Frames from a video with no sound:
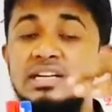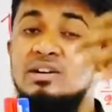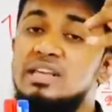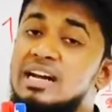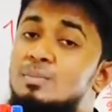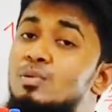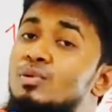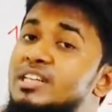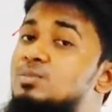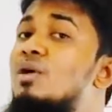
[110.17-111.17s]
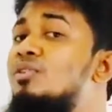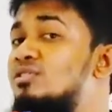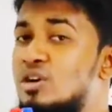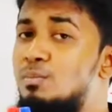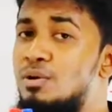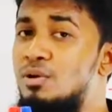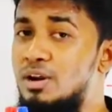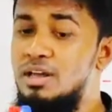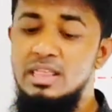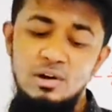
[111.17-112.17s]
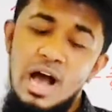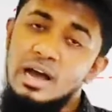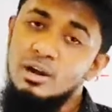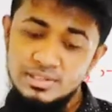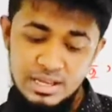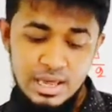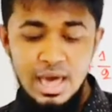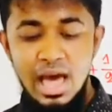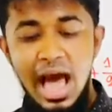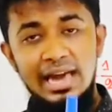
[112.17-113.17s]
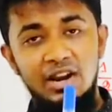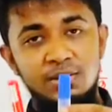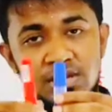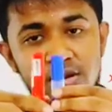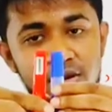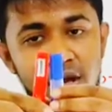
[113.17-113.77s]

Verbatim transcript: যেন তারা একটা পূর্ণ স্পন্দন সম্পন্ন করে দেখো আগের অবস্থায় আগে এরকম ছিল